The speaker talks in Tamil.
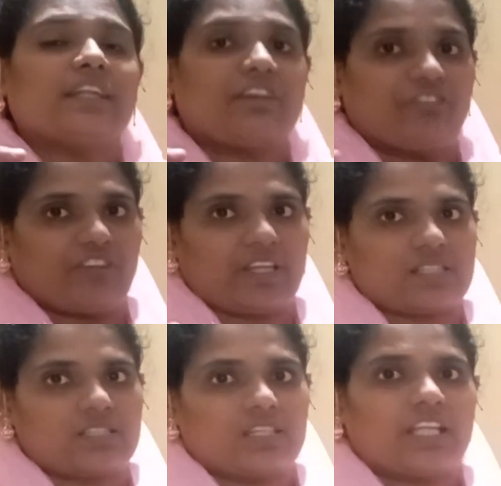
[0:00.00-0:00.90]

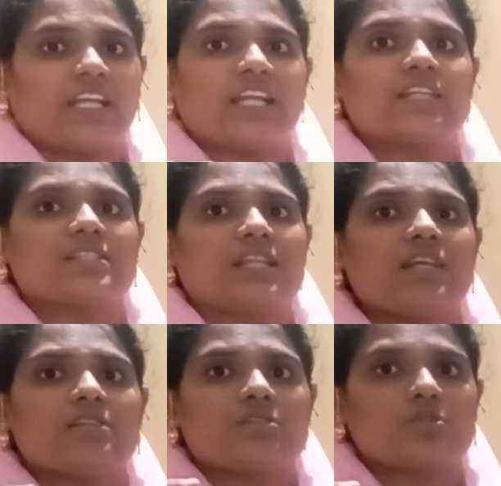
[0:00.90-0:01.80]
நெஃபேஸ் இங்கிலீஷில்
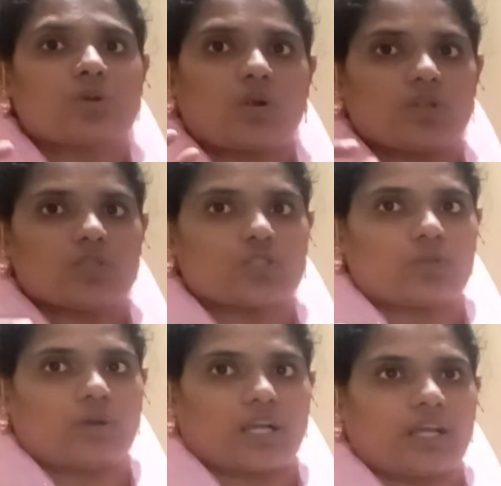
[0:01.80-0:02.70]
சோல்னு
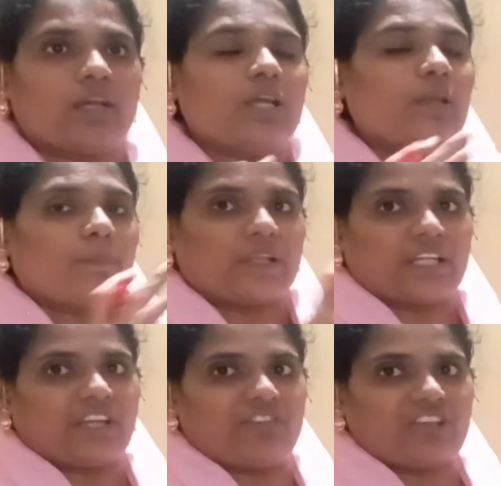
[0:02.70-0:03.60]
சொல்லுவாங்க இப்போ
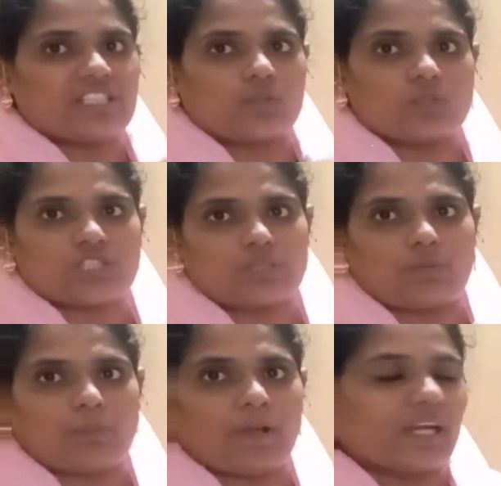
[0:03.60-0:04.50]
அந்த நெஃபேஷை குறித்து
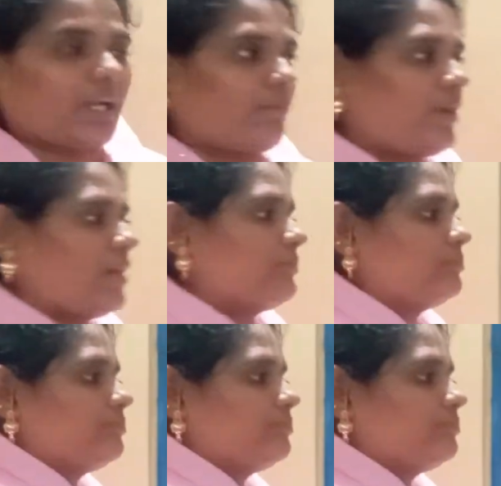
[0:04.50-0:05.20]
நம்ம பார்க்கலாமா